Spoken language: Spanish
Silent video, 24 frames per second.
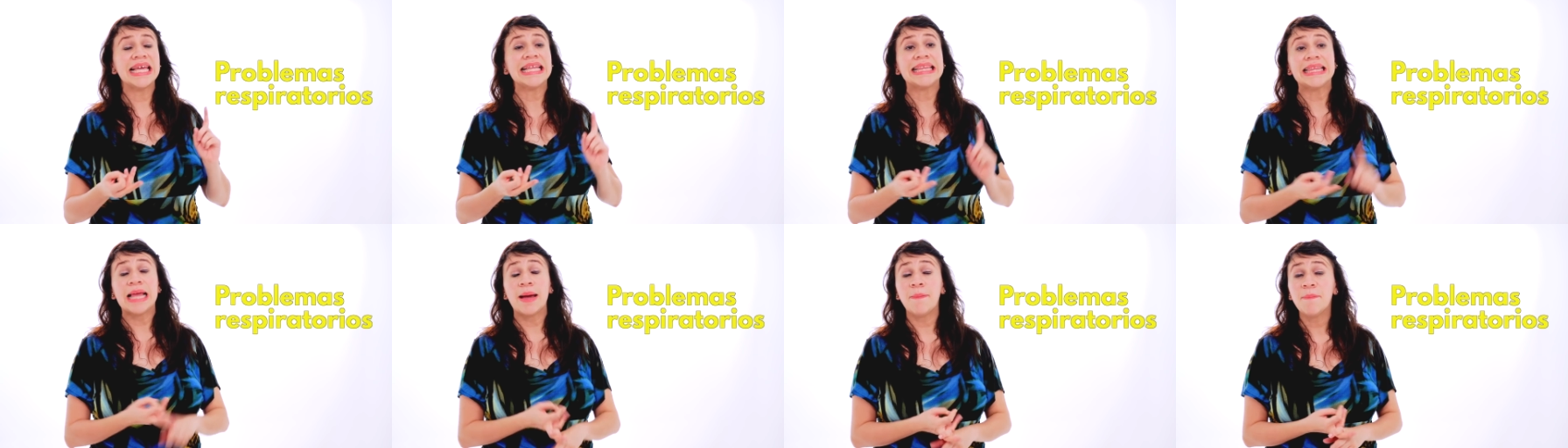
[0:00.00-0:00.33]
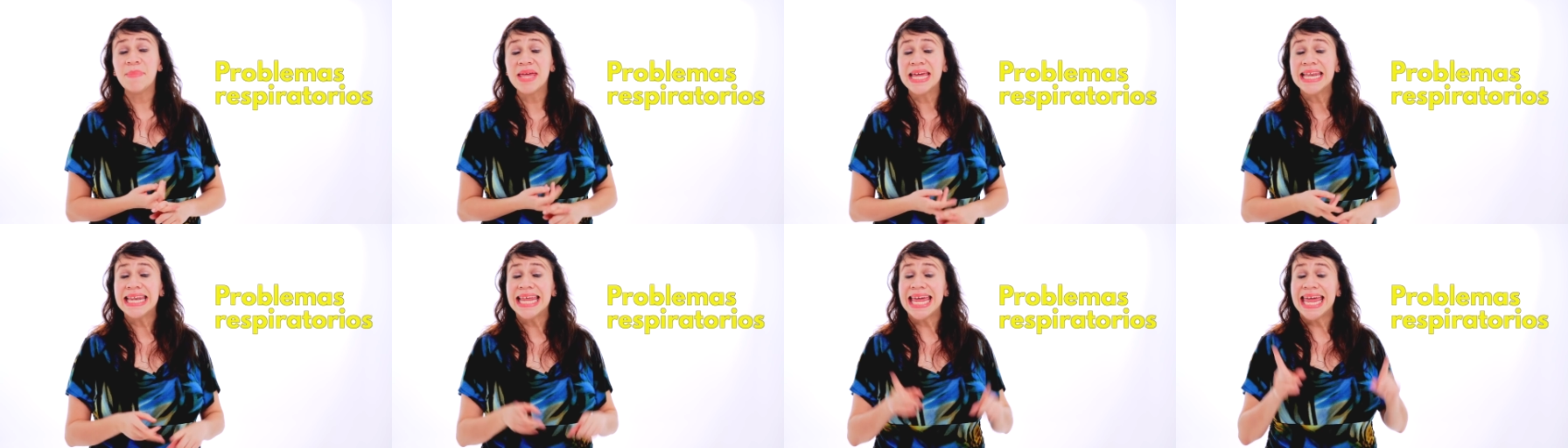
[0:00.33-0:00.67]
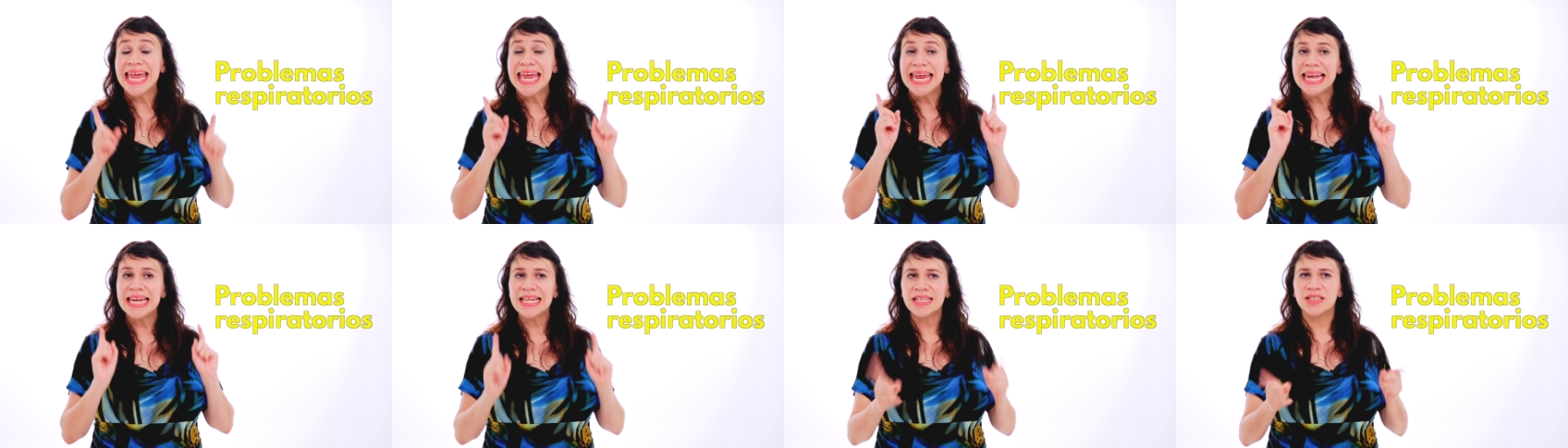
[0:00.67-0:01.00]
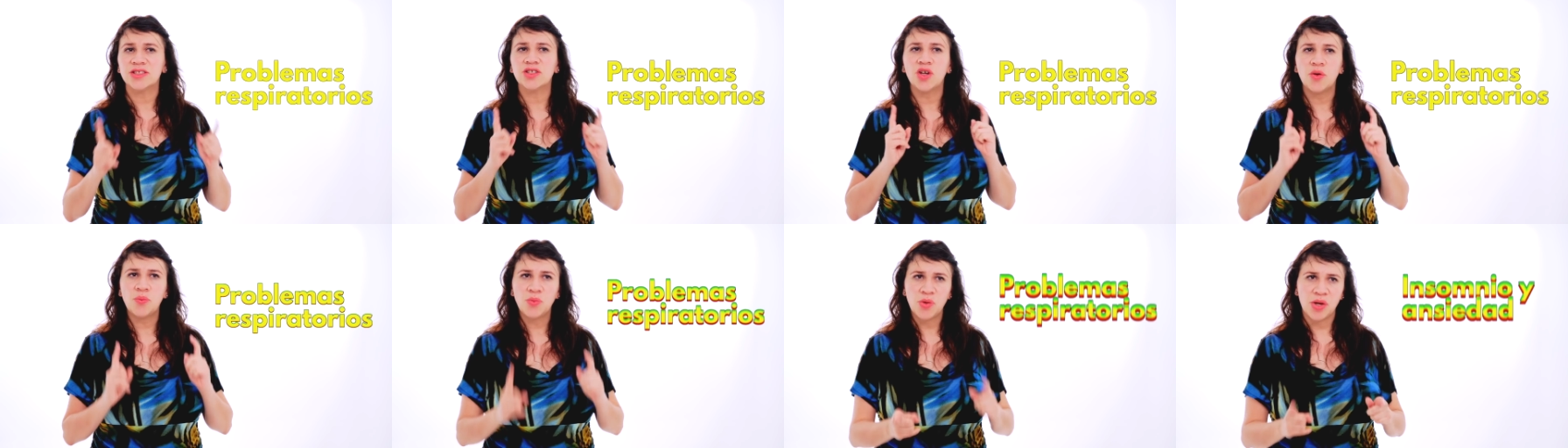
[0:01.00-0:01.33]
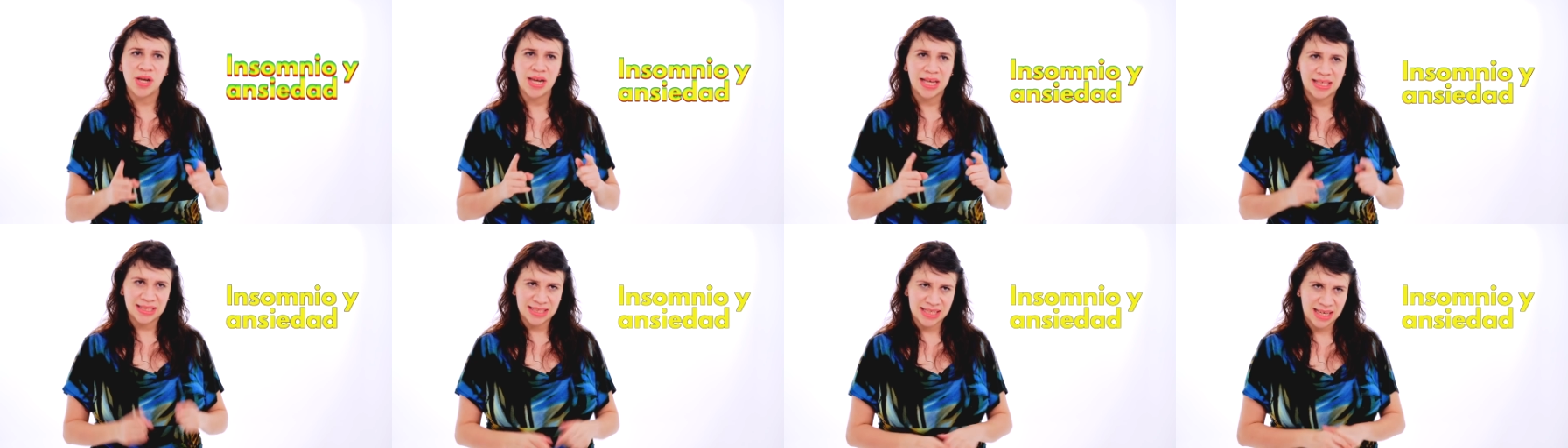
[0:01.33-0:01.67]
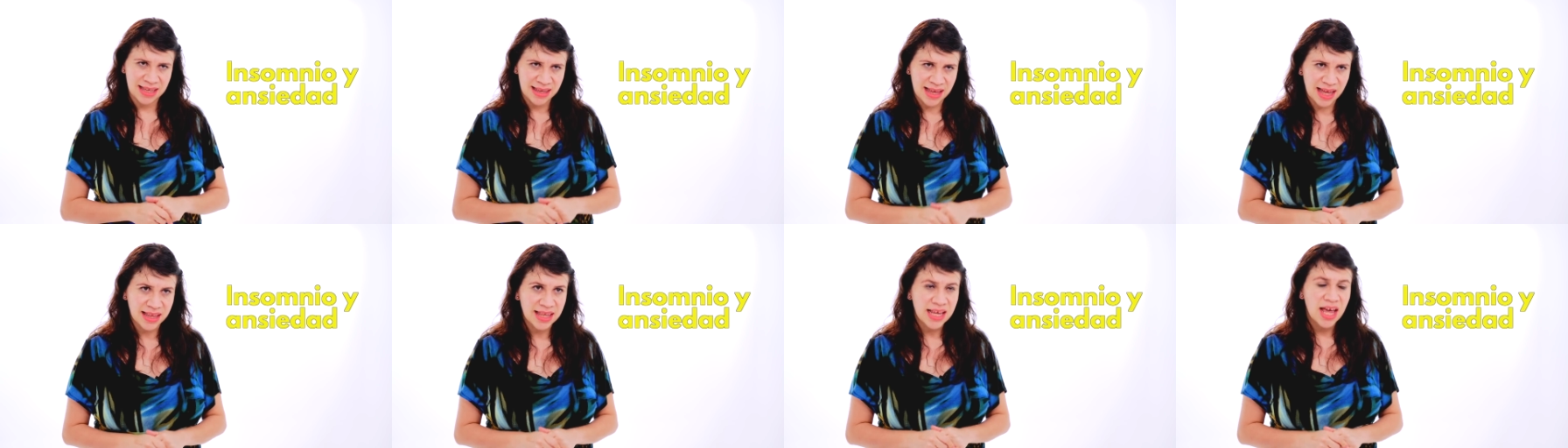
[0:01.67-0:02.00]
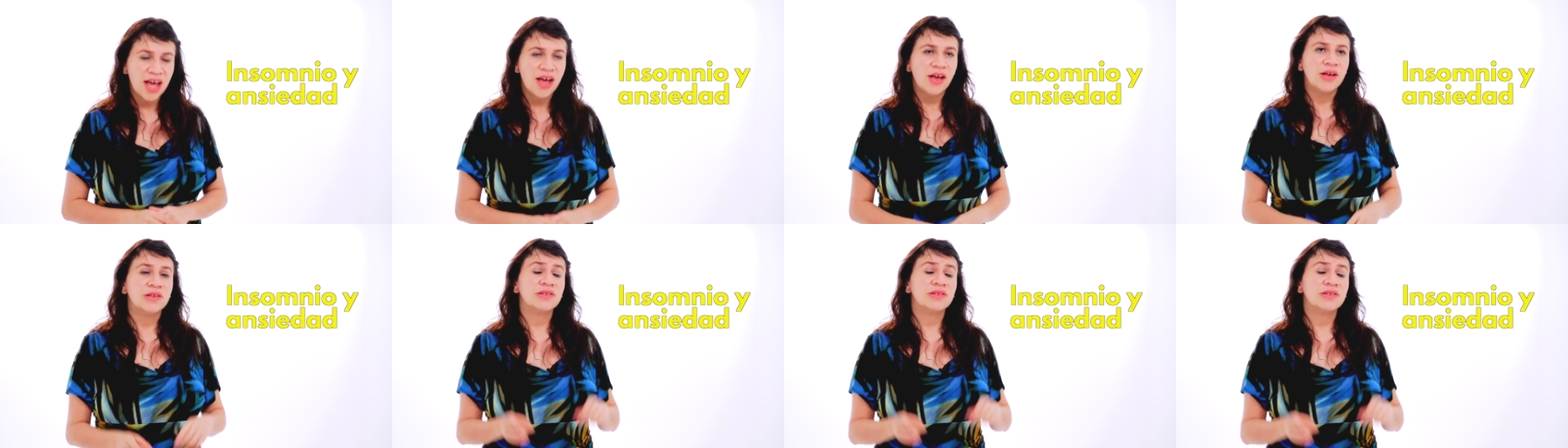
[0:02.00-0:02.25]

y también el insomnio y la ansiedad